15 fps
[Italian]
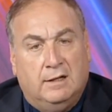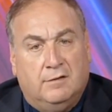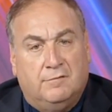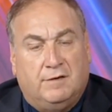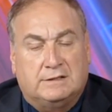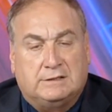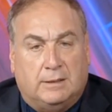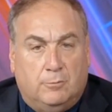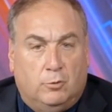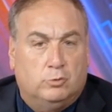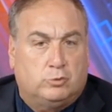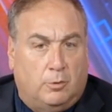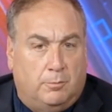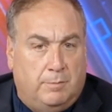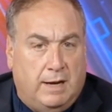fatta
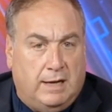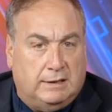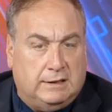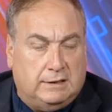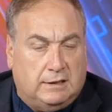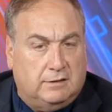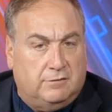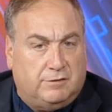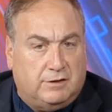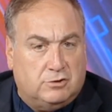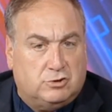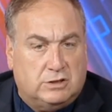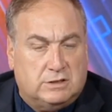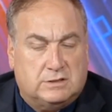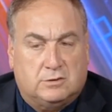molto bene da Di
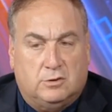Francesco